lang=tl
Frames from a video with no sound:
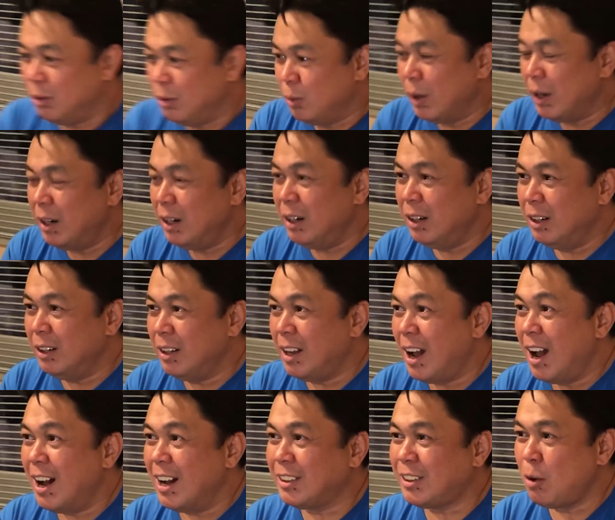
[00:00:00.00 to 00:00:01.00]
Well,
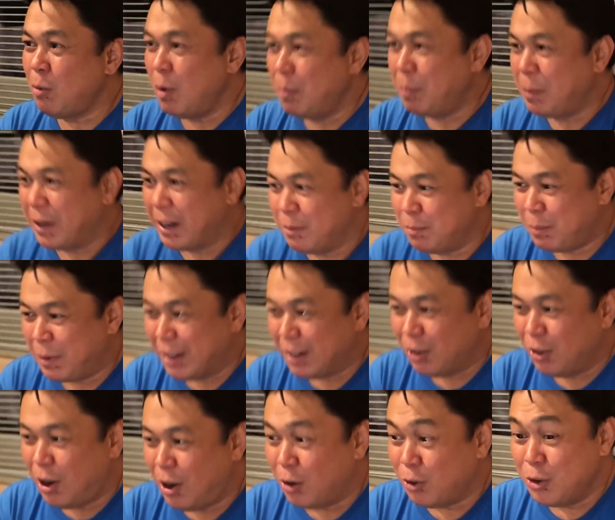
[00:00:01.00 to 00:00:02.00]
nakakatawa pa rin
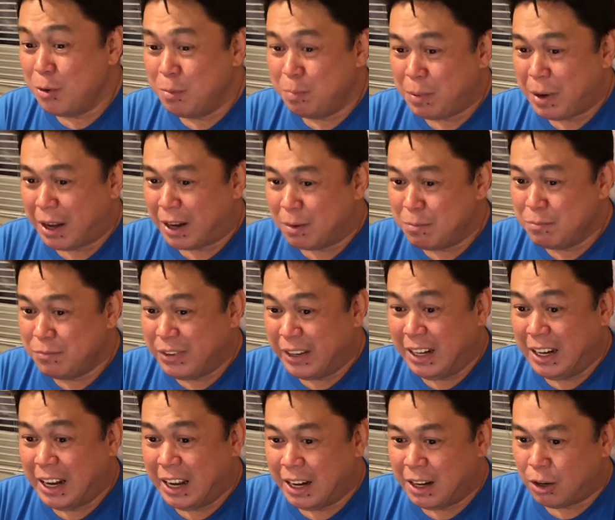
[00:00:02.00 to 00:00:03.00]
pero ako yung parang
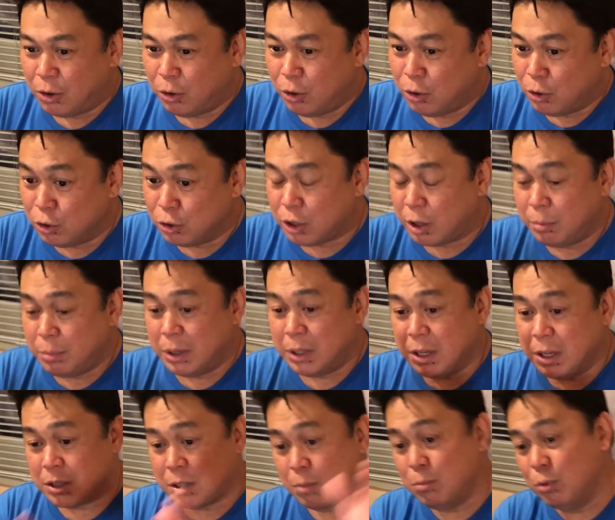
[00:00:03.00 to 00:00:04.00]
villain. Ako yung
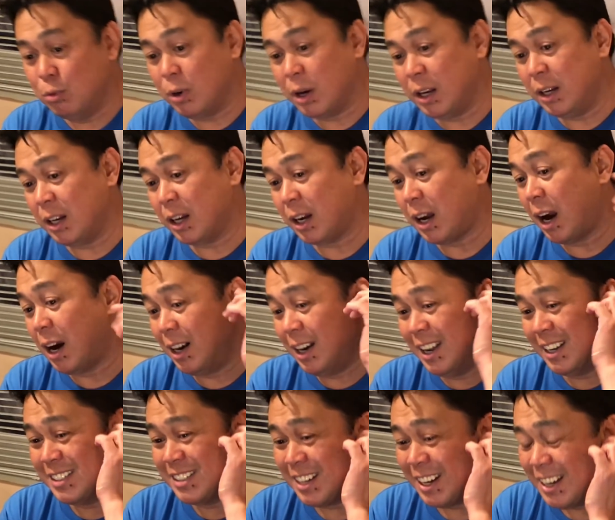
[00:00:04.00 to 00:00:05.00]
kontrabida sa buhay ni
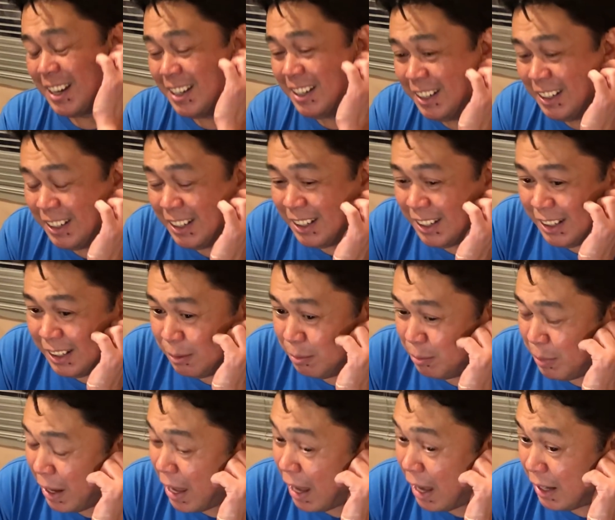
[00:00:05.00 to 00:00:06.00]
Carla at saka ni
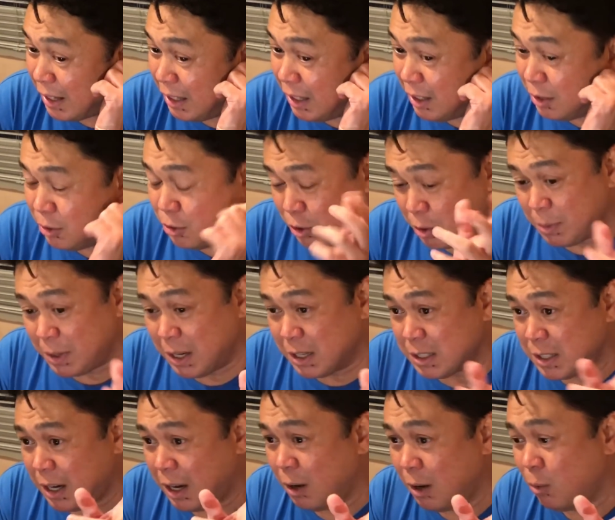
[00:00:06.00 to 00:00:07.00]
Bayani doon sa
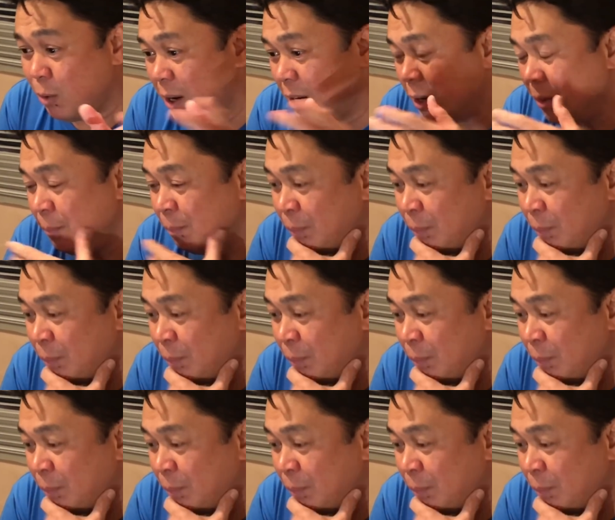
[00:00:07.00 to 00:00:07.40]
mag-asawa.